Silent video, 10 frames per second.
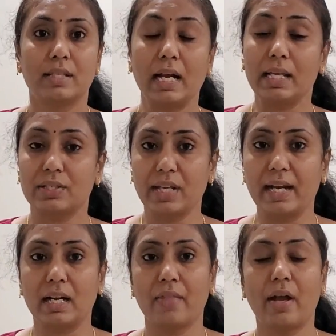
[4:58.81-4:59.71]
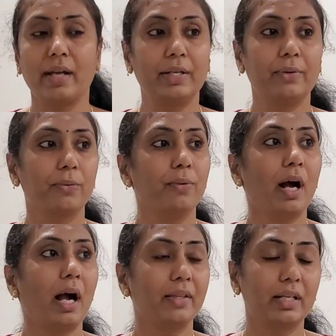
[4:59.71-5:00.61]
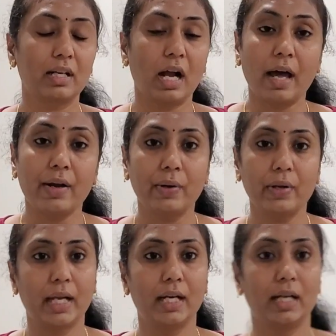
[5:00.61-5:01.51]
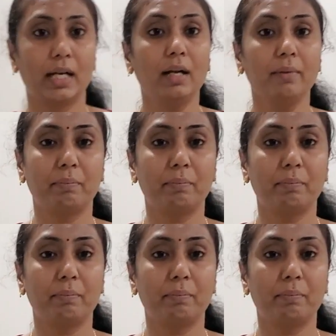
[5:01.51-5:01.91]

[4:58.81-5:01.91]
சில ஸ்டேட்ல தான் இருக்கும் அதுக்கு காரணம் என்னன்னா